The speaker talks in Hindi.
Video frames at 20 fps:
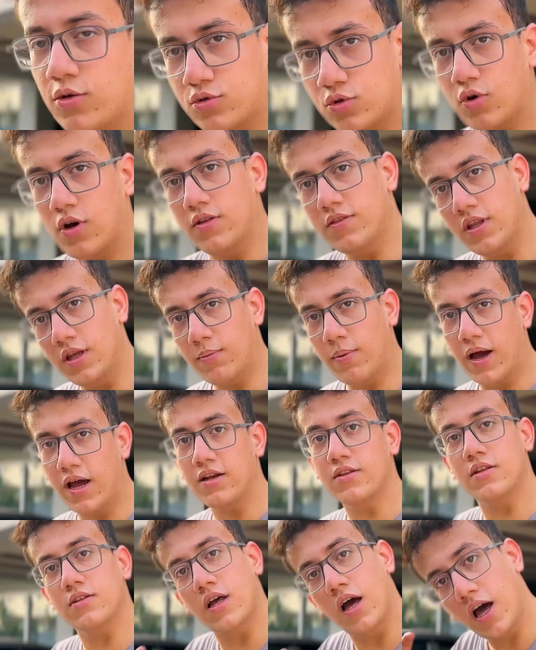उसको अंदर बाहर
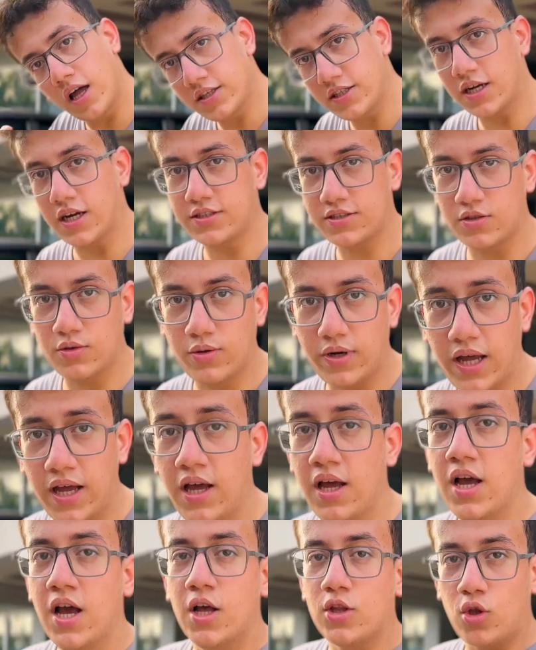हर जगह से धोना
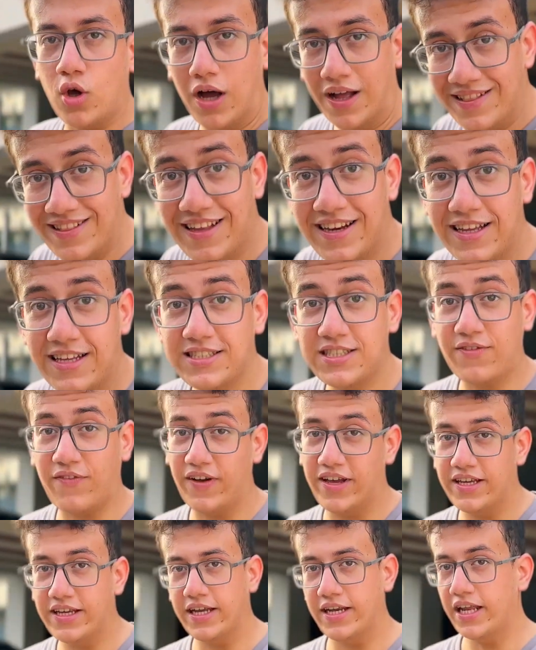है तो अंदर की
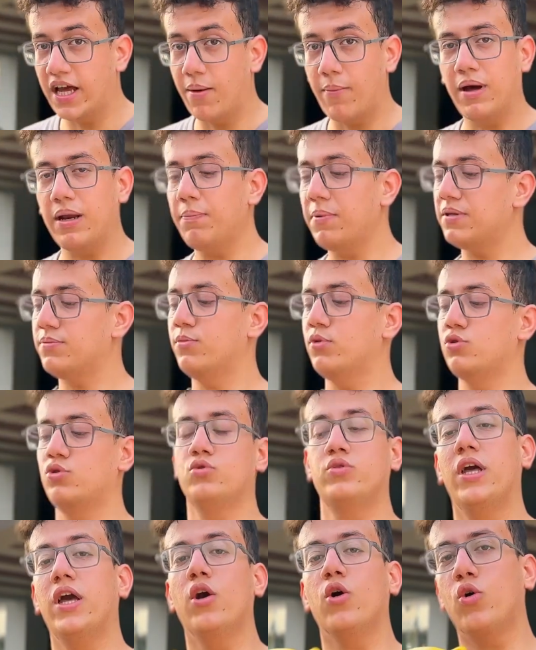सफाई के लिए हमारे पास
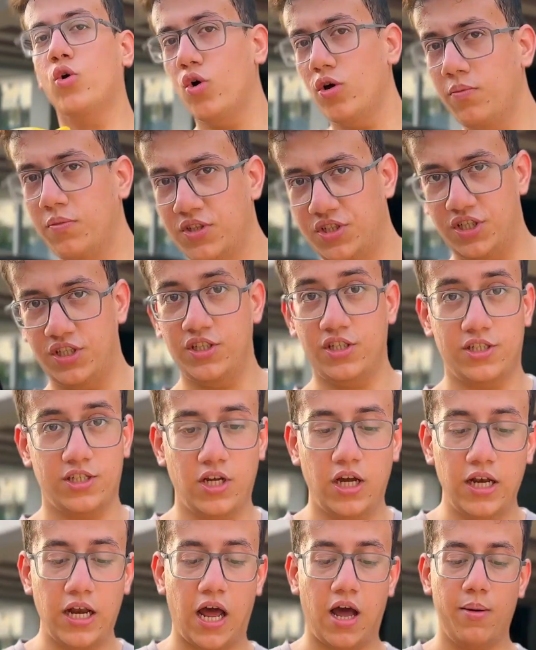मौजूद है एक और मशीन
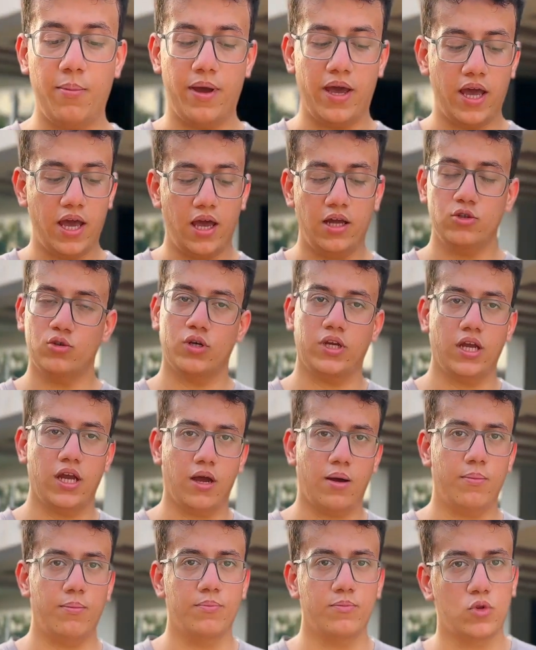जिसका नाम है जो कि
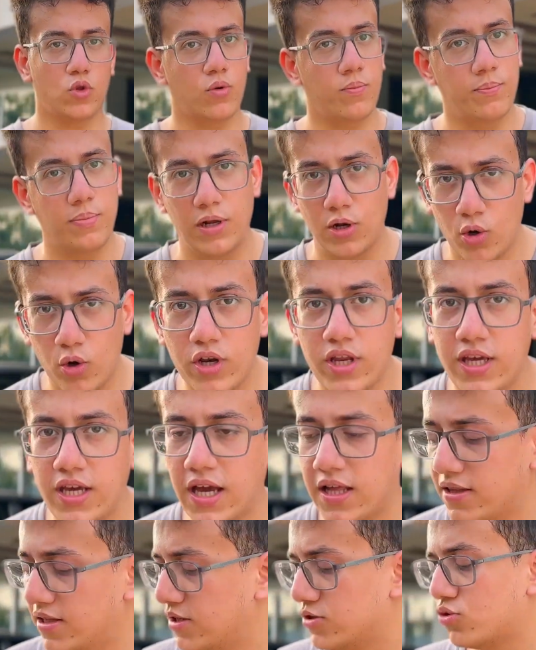हम तो बिलोर ही
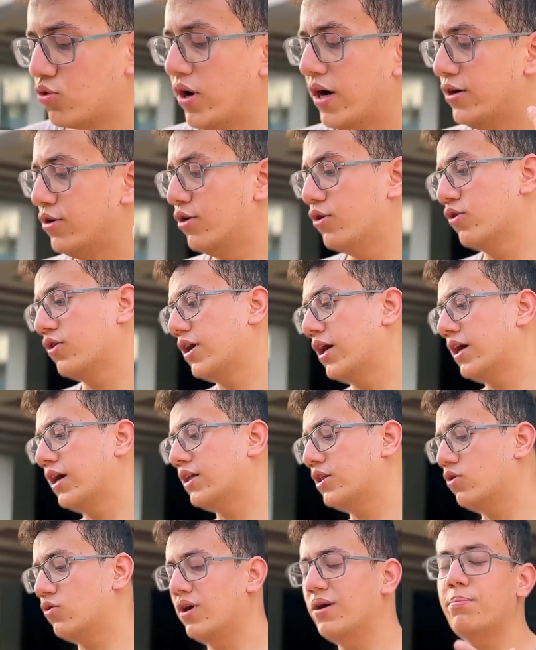कहते हैं इसको आई डोंट नो क्या
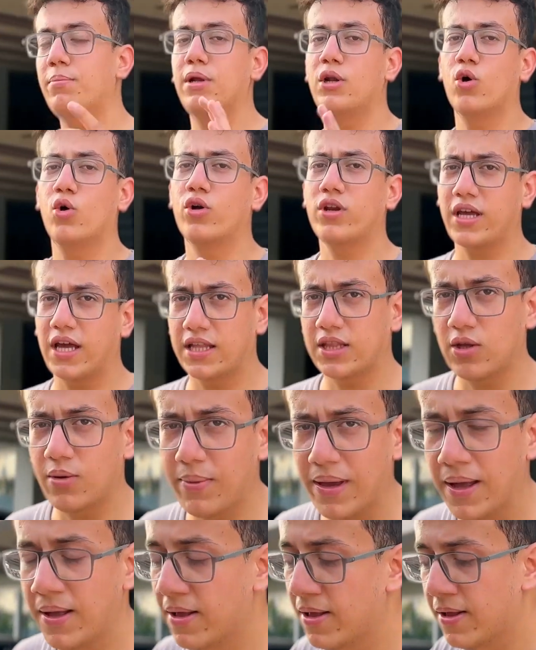कहते होंगे बिलोर कहते हैं
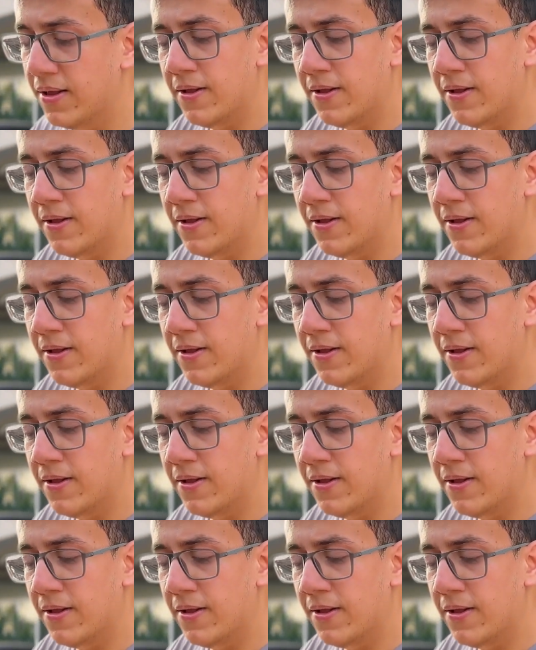हमें